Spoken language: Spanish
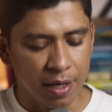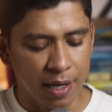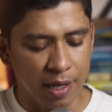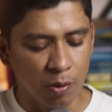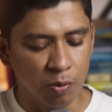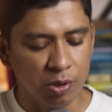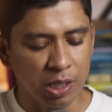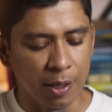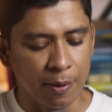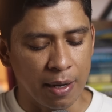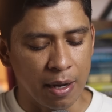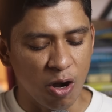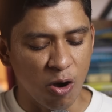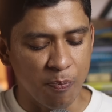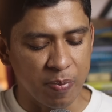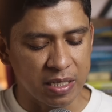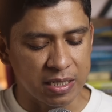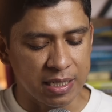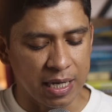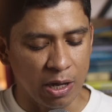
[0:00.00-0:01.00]
Era un
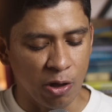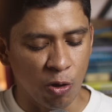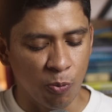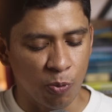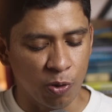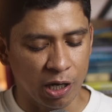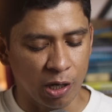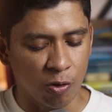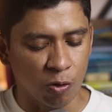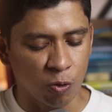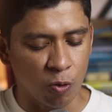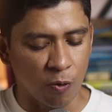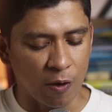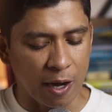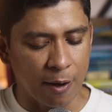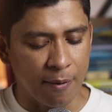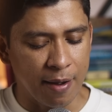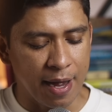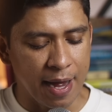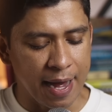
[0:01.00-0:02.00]
trabajo pesado porque nos
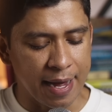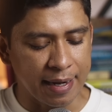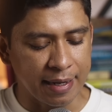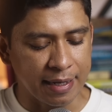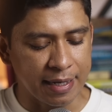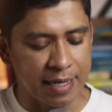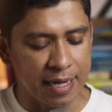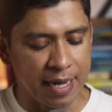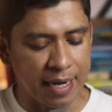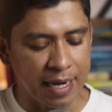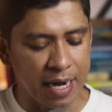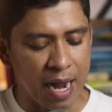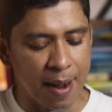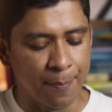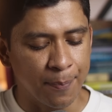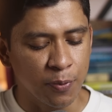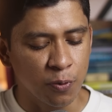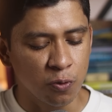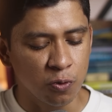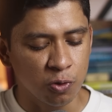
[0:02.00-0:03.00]
tocaba arriar
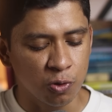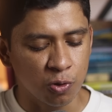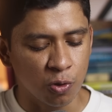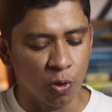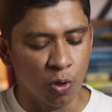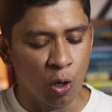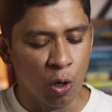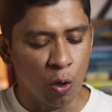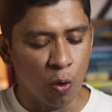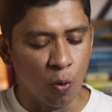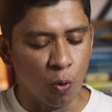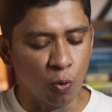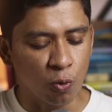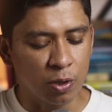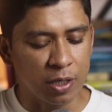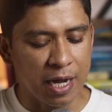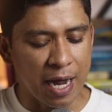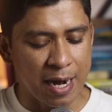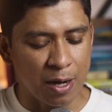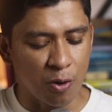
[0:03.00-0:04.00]
a pulso
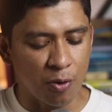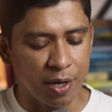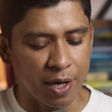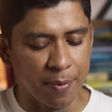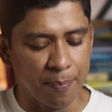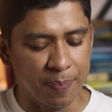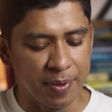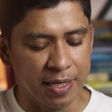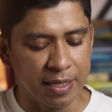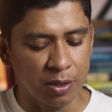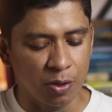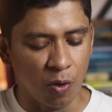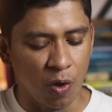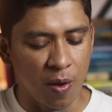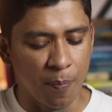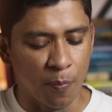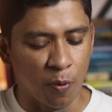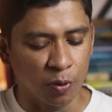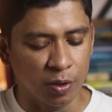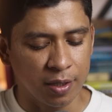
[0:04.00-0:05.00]
un carro
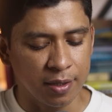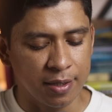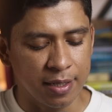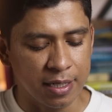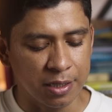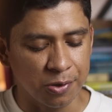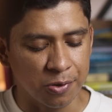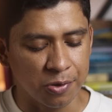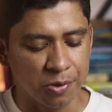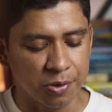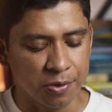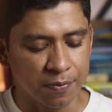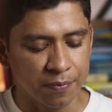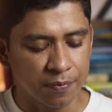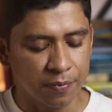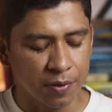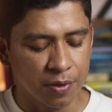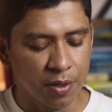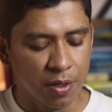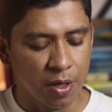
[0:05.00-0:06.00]
repleto de potes de esos.
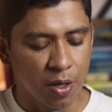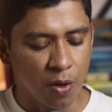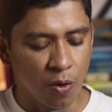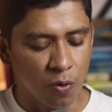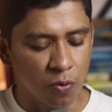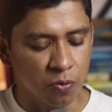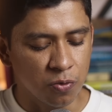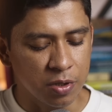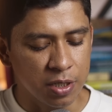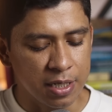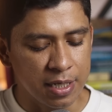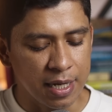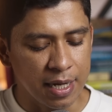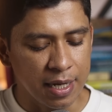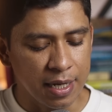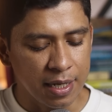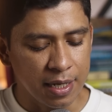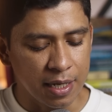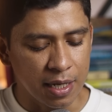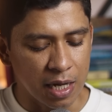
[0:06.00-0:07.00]
Un
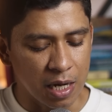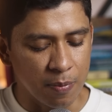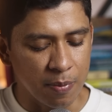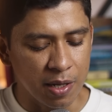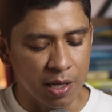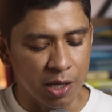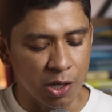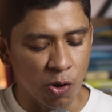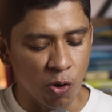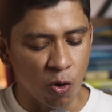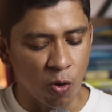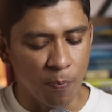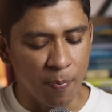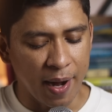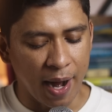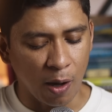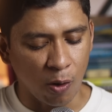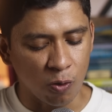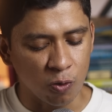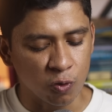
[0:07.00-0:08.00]
día él me dio
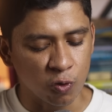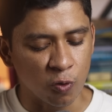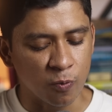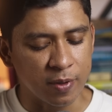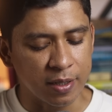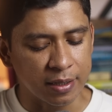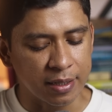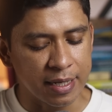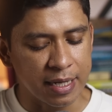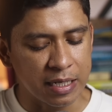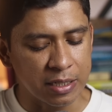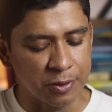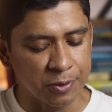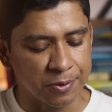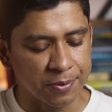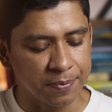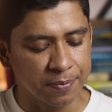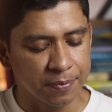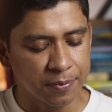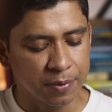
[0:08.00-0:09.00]
para consumir de
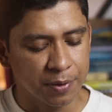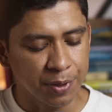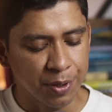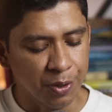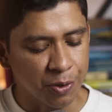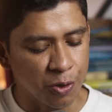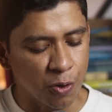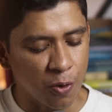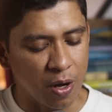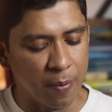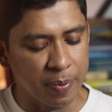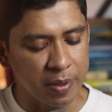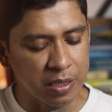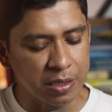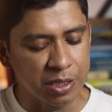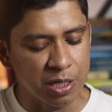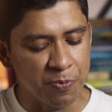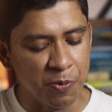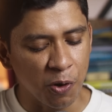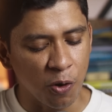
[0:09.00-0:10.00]
eso. Yo al
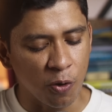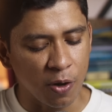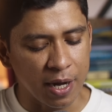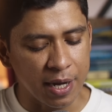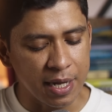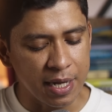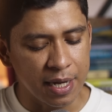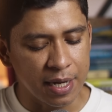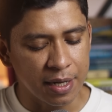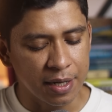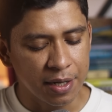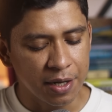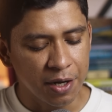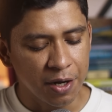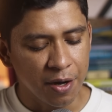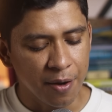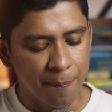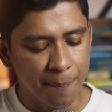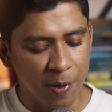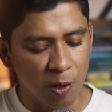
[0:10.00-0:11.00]
principio no quería,
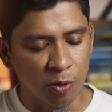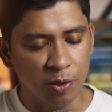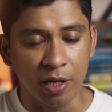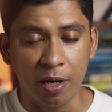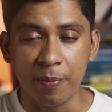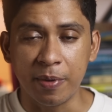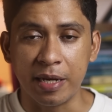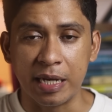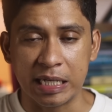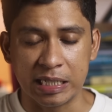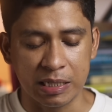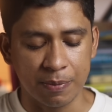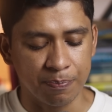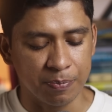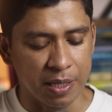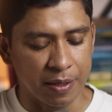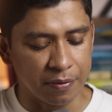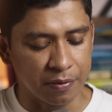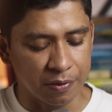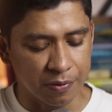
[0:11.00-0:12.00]
pero terminé
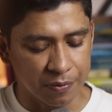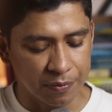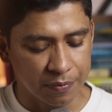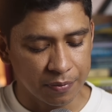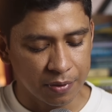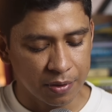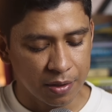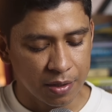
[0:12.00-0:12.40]
aceptando.